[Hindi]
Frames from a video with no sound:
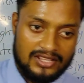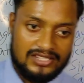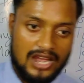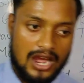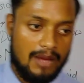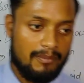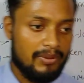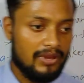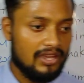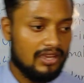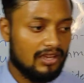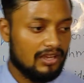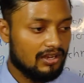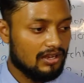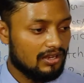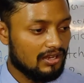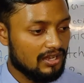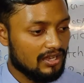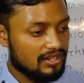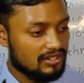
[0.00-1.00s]
जहाँ पे
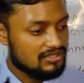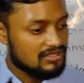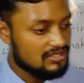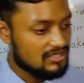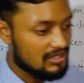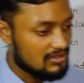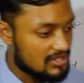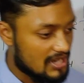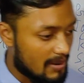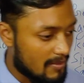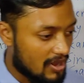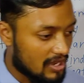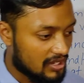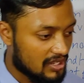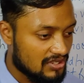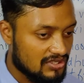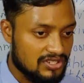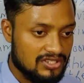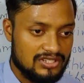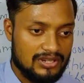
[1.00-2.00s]
हर एक चीज़ से जयमाल
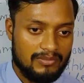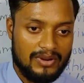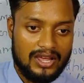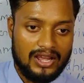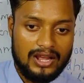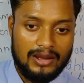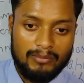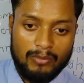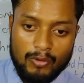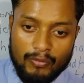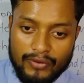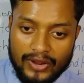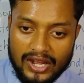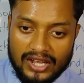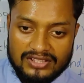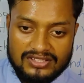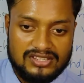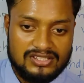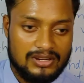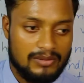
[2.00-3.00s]
का सिस्टम रहेगा बूफे
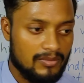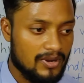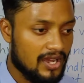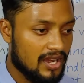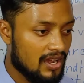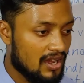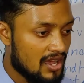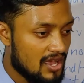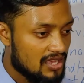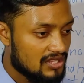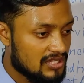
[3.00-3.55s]
का सिस्टम रहेगा